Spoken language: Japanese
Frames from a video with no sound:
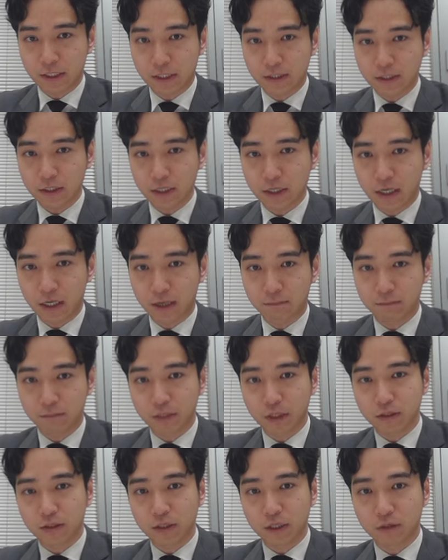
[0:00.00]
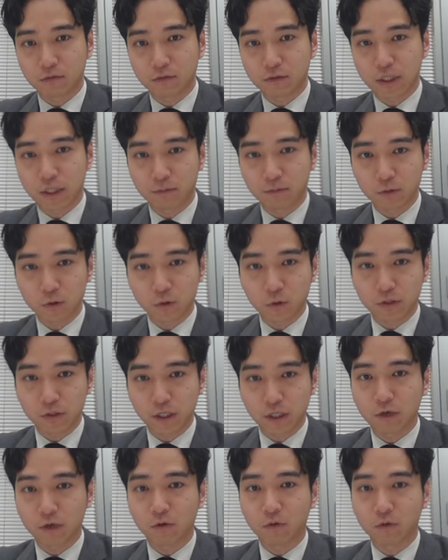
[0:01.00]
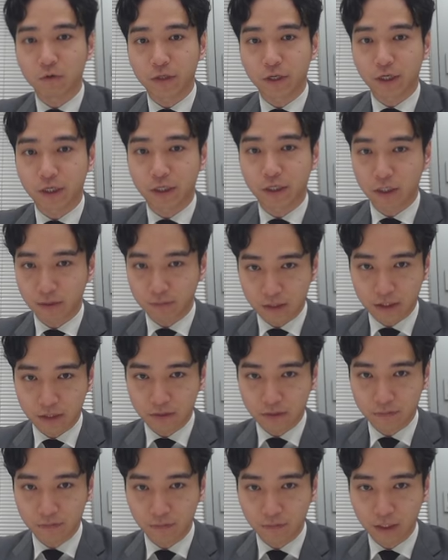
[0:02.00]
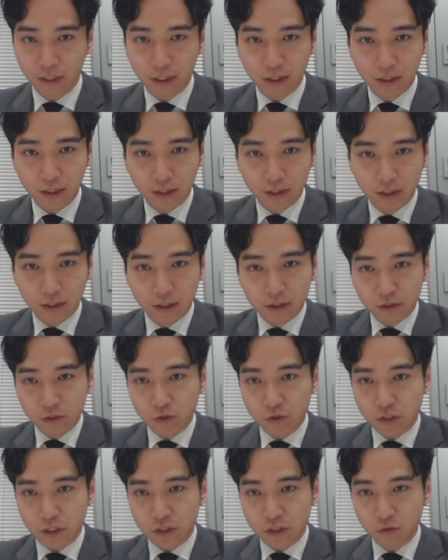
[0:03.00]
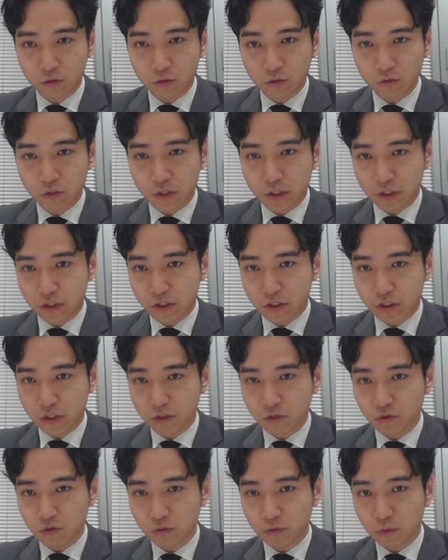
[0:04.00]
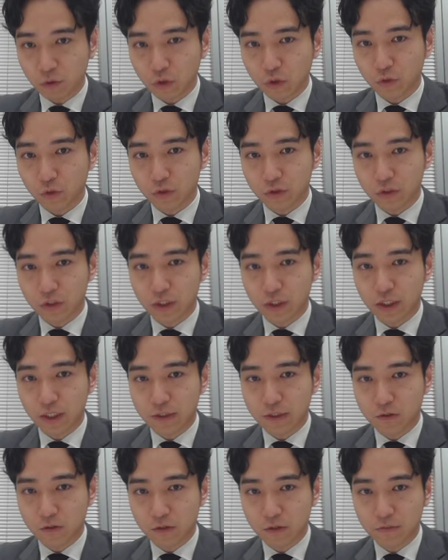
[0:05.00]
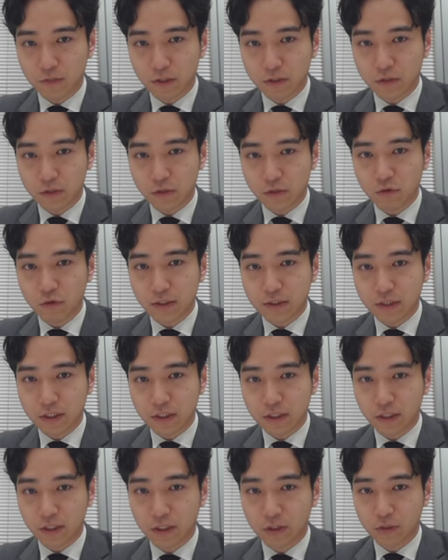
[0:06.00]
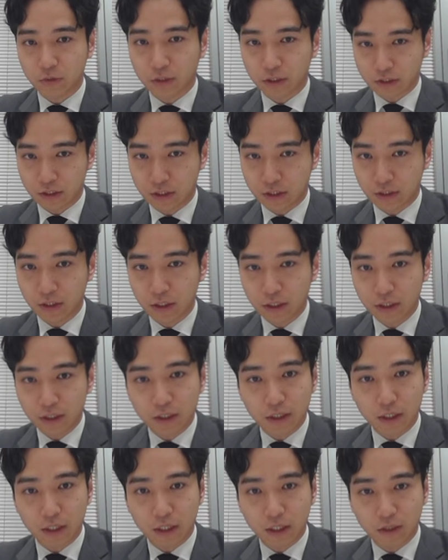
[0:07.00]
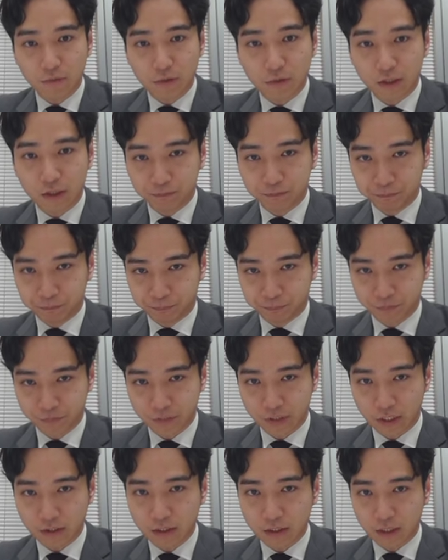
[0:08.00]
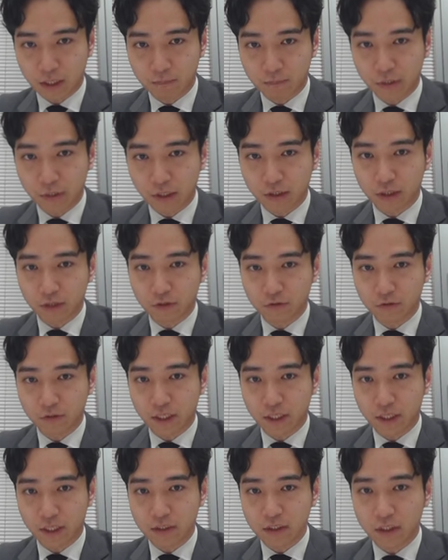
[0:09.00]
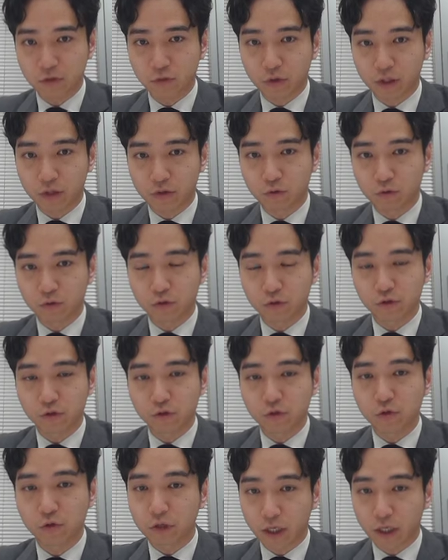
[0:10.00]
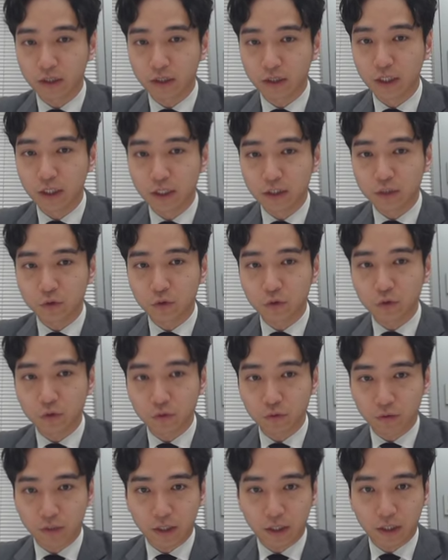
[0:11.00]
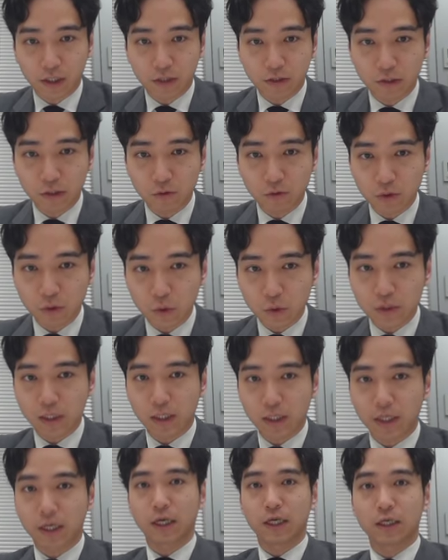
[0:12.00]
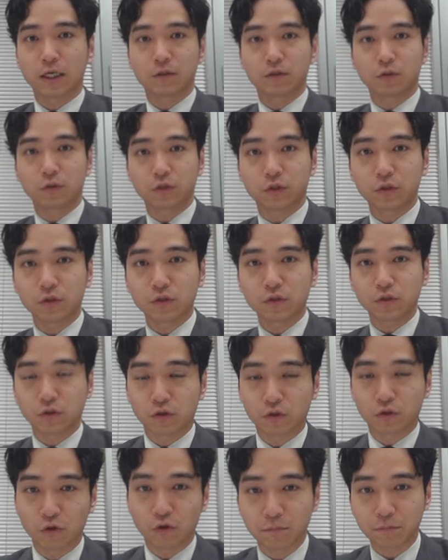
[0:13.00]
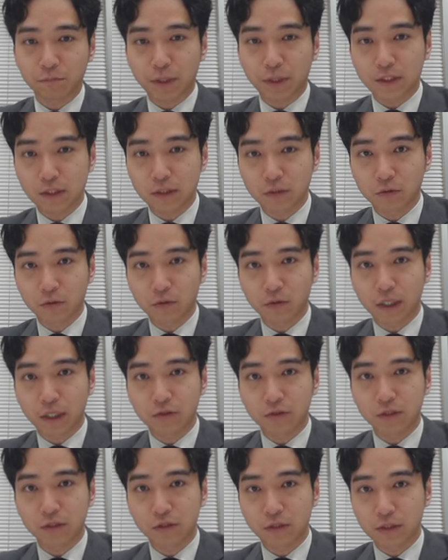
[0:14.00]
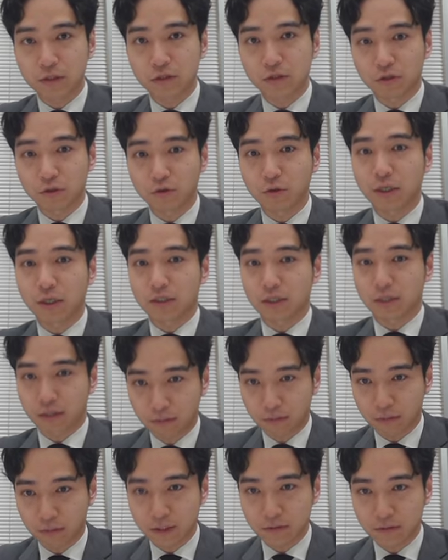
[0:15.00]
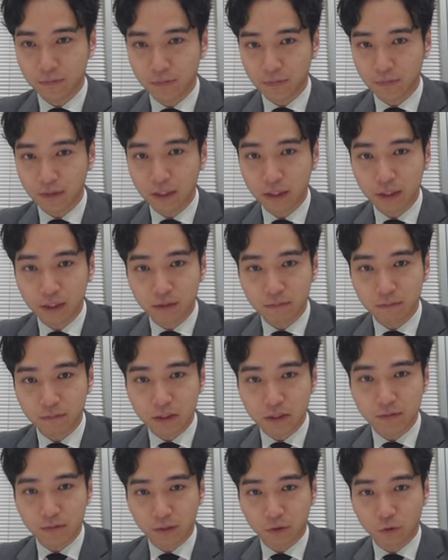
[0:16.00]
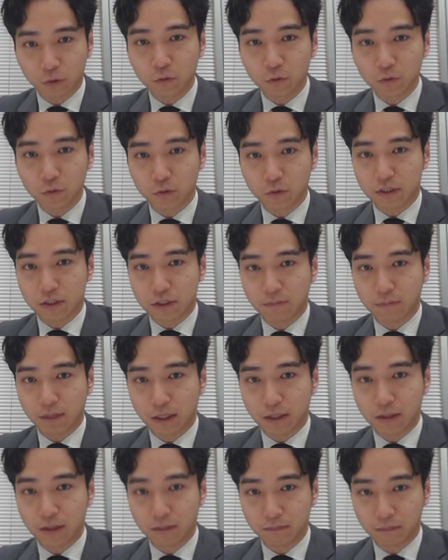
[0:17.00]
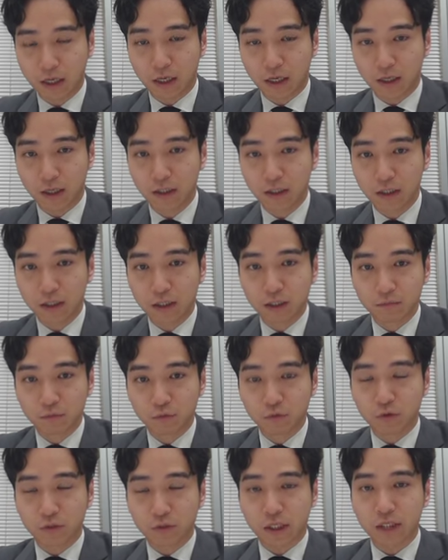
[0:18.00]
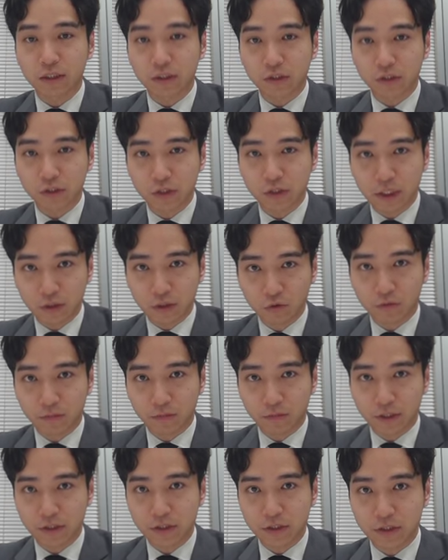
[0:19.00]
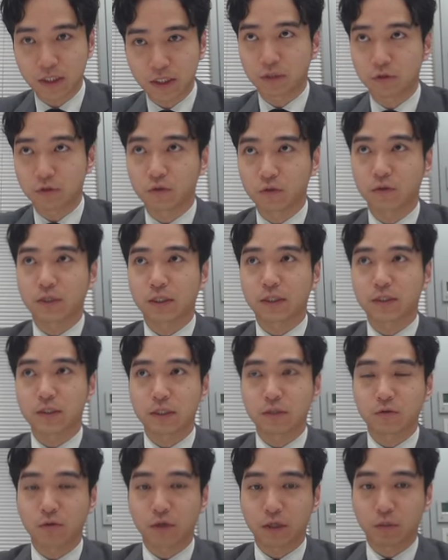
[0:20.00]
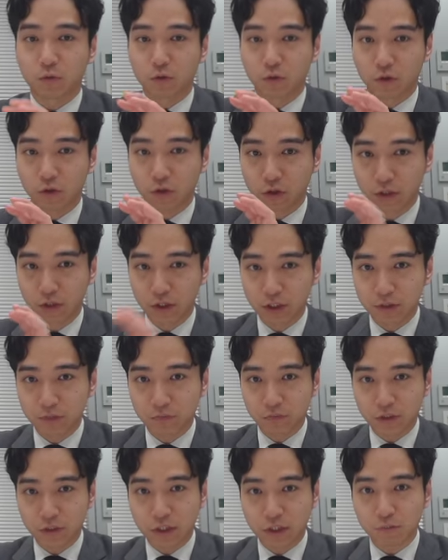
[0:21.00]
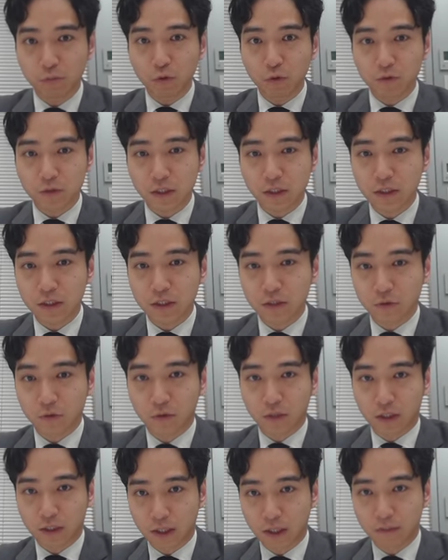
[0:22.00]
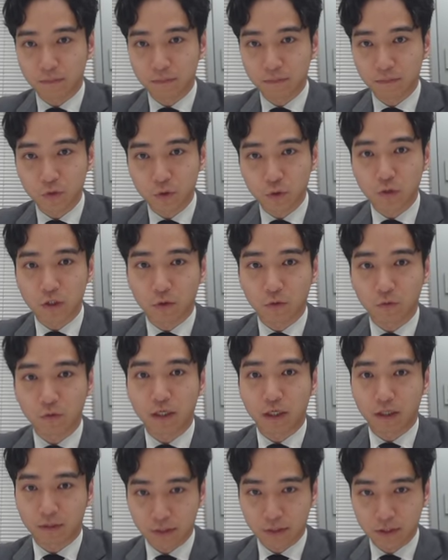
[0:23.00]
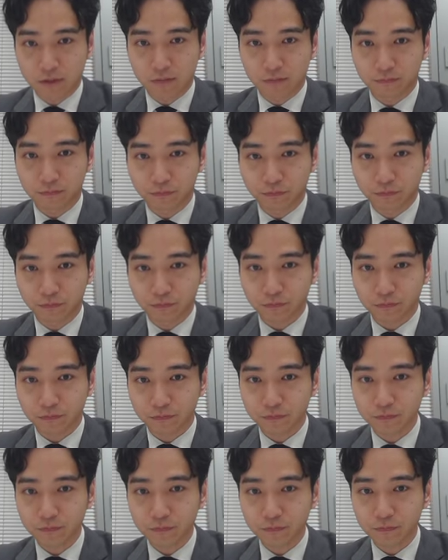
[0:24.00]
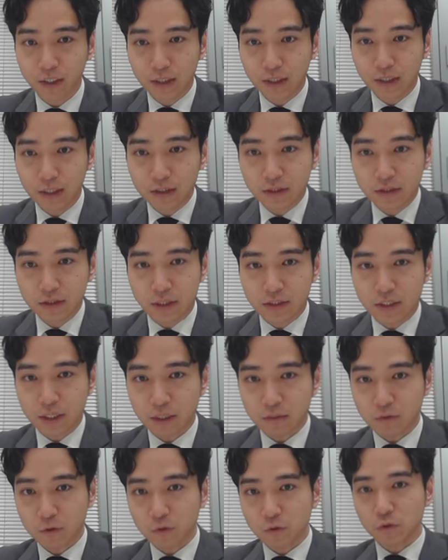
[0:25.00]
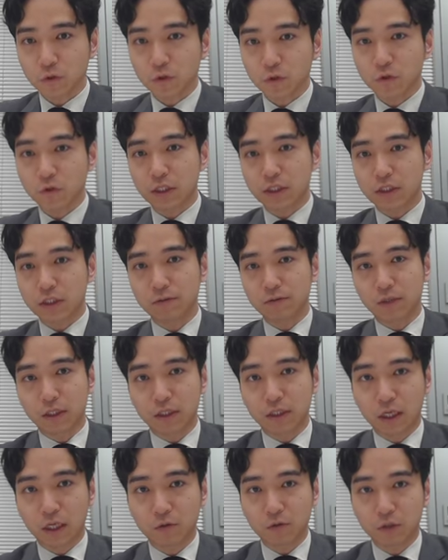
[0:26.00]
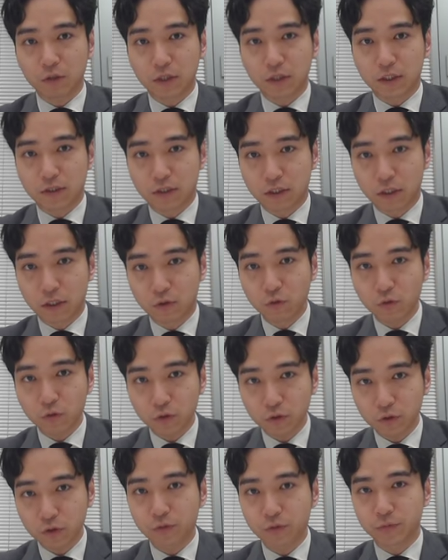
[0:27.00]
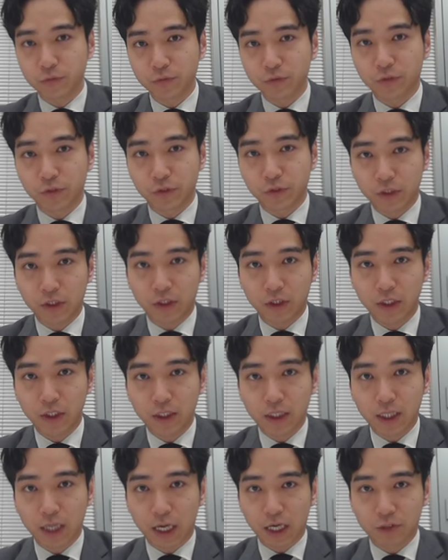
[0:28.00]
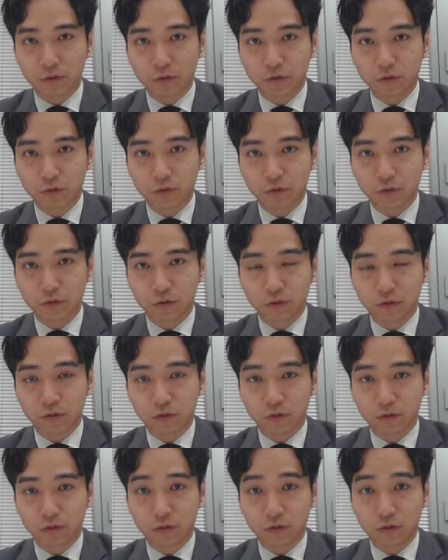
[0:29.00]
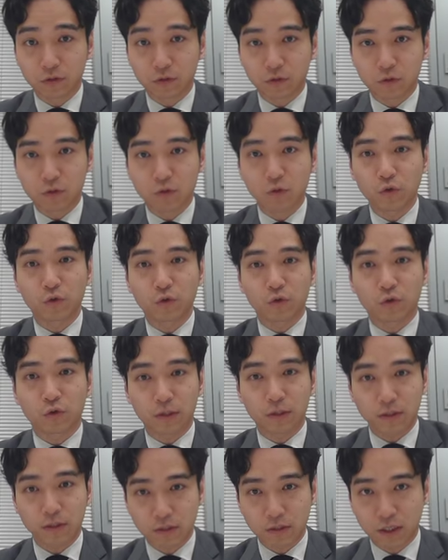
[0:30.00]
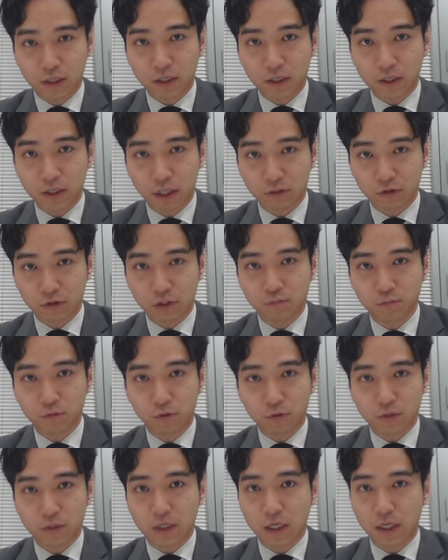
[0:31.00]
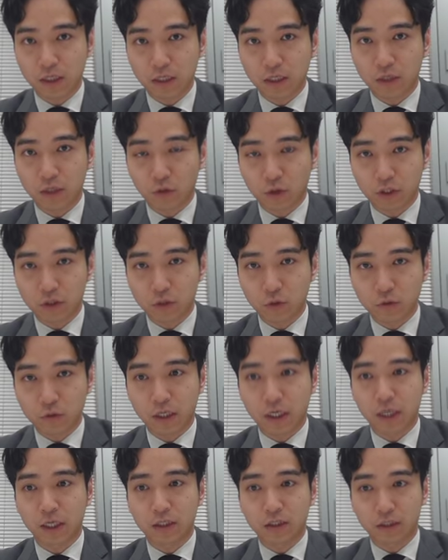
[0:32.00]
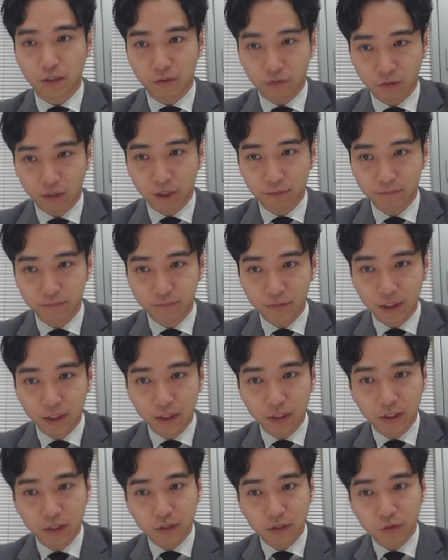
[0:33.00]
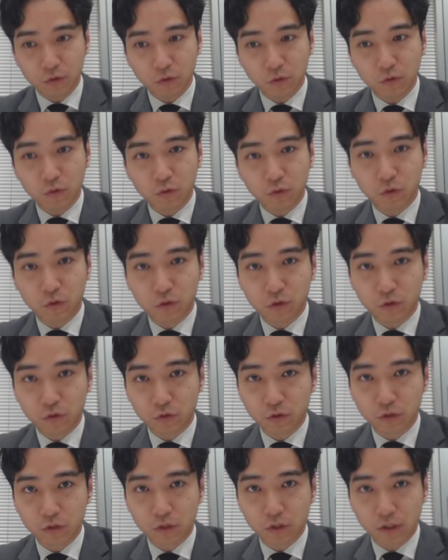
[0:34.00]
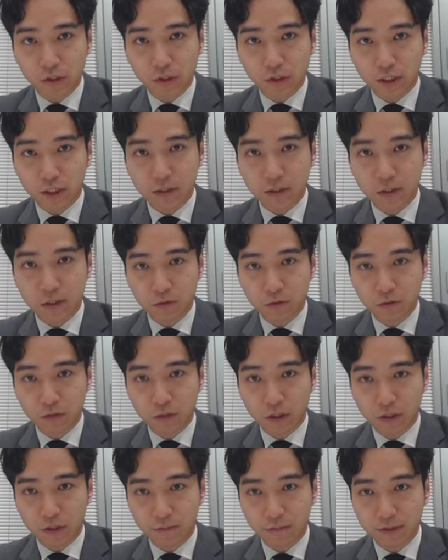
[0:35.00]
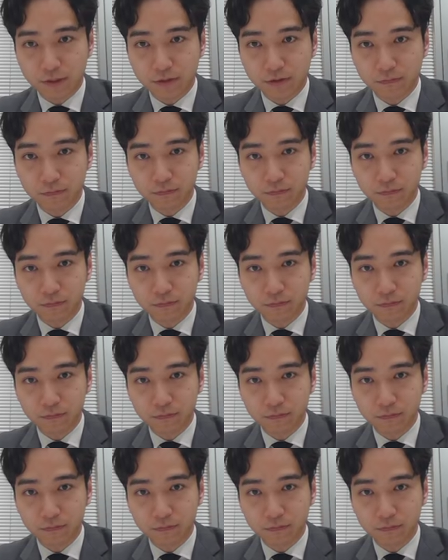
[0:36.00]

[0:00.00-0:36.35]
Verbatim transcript: んぜんはっぴゃくけんの税務調査が行われています。そしてそのうち申告漏れ等の被件数、つまり追徴課税になった人たちはさんぜんはっぴゃくけんのうちさんぜんごひゃくろくじゅうごけんということで、一度調査が入ると きゅうじゅうよんパーセント の確率で追徴課税になります。まあ、つまりほとんどですね、まあもう何かしらの間違いというかですね、これもう尻尾を掴んでいる状態で調査が行われます。じゃあ税務署の人たちは一体これですね、どういうふうに、あのー、この贈与のですね、あの尻尾を掴んでこれ調査入っているのかということを今日中心に解説をしていきます。